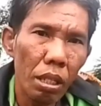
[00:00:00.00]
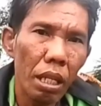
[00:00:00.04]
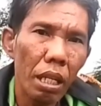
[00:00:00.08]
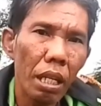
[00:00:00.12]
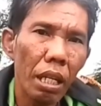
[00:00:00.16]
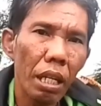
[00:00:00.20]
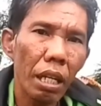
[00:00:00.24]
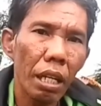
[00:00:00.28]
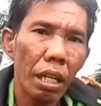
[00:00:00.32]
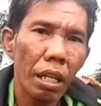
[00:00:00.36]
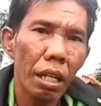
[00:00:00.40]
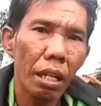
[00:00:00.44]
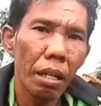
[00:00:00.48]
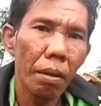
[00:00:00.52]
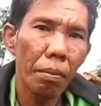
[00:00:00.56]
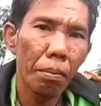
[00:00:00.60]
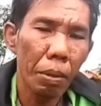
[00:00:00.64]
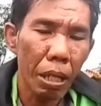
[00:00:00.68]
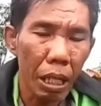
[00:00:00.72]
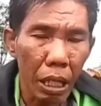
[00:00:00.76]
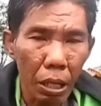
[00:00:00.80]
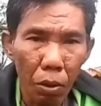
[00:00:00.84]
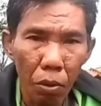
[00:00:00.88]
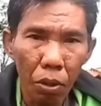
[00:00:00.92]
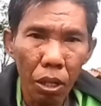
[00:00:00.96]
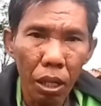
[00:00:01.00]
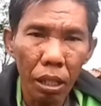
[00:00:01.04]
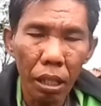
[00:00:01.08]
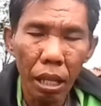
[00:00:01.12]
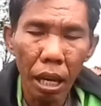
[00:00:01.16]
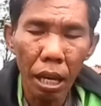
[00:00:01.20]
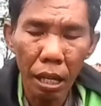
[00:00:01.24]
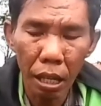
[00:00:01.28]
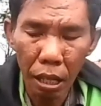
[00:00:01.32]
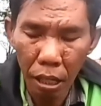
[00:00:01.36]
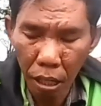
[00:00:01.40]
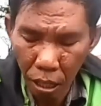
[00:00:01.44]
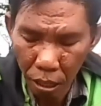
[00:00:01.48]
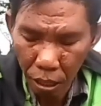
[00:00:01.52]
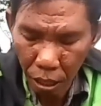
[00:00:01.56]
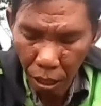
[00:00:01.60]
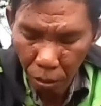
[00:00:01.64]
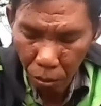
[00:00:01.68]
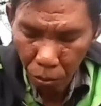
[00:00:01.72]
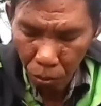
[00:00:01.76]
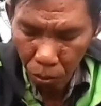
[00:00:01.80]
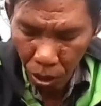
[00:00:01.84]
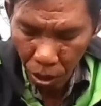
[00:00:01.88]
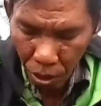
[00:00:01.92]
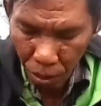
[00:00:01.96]
di video kita
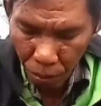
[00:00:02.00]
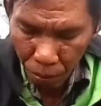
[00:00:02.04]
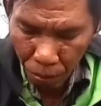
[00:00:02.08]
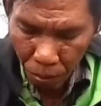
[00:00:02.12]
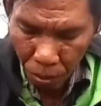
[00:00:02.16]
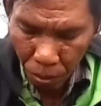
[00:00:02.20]
iklannya itu ya